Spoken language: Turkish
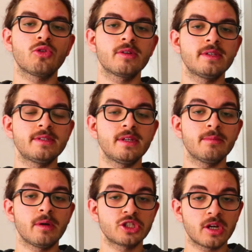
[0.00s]

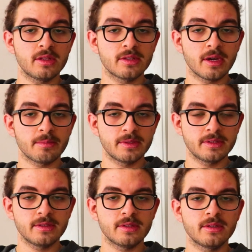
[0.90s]
Kongresi'ne başkanlık
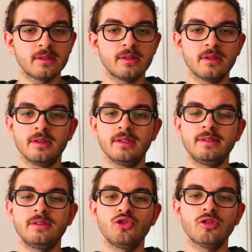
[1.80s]
yapmasını e,
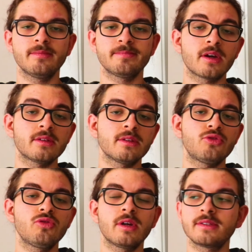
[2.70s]
istiyor. Fakat
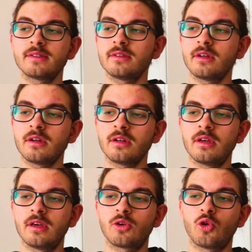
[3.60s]
Atatürk aslında
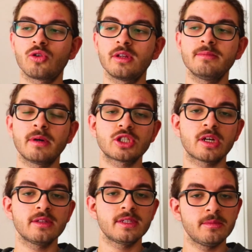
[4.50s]
e, kongrenin
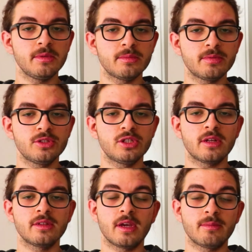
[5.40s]
başkanlığı kimin
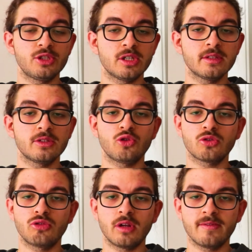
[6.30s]
yapılacağını, yapacağına
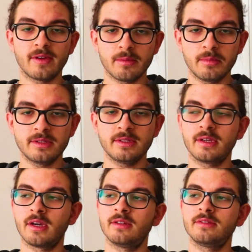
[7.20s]
çok da önem veren birisi.
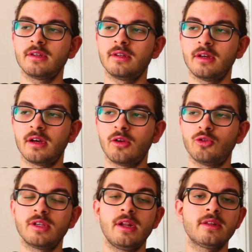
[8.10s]
Kendisi hani
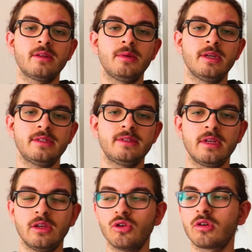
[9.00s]
özellikle bir
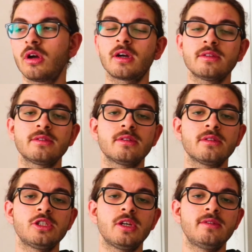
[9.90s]
isteği yok. Fakat
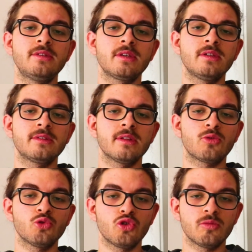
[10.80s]
çevresindeki insanlar
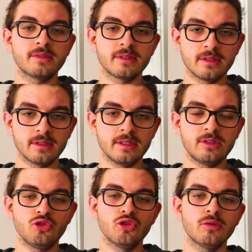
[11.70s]
onun olmasını
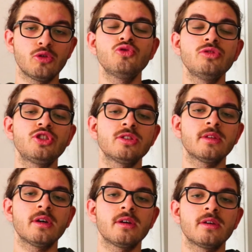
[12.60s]
istiyor. Bunun
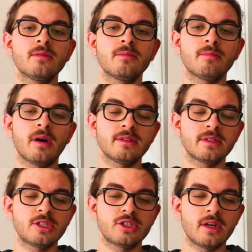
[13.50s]
dışında
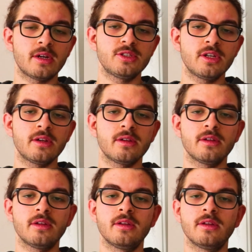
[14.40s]
bazı kişilerce
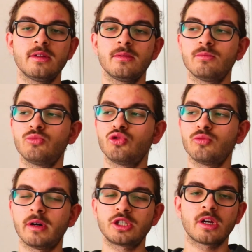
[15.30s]
e,
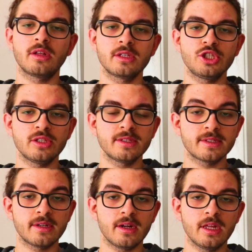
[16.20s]
bu başkanlık işinin
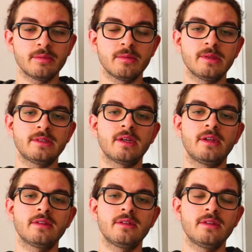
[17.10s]
sırayla yapılması
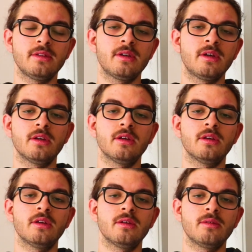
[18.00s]
gerektiğini
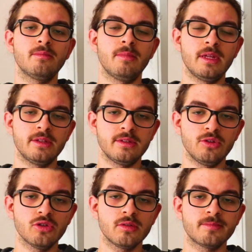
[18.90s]
e,
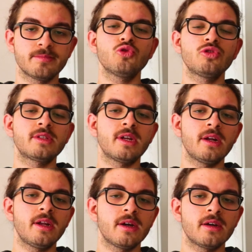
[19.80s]
belirtiliyor. Bu
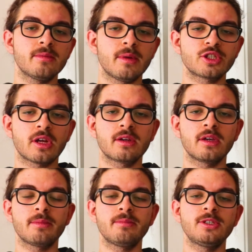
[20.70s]
sırayla başkanlık
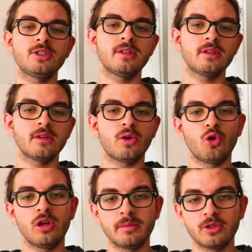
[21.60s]
yapma işini
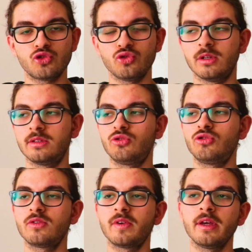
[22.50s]
oylamaya sunuyor
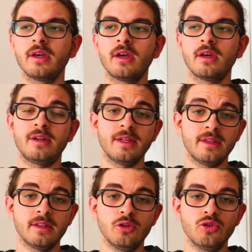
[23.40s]
Atatürk ve
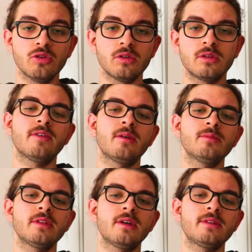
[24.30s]
reddediliyor.
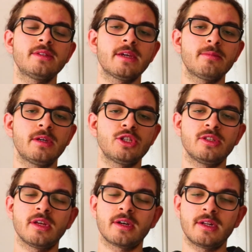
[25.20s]
Devamında tek bir
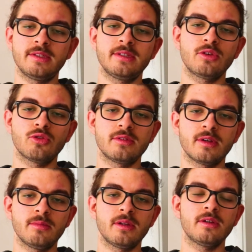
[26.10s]
kişinin yani klasik
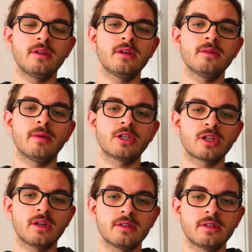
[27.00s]
yöntemle e,
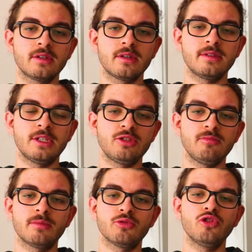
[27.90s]
başkanlık
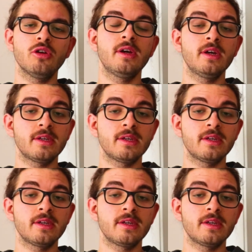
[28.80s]
seçimi yapılıyor.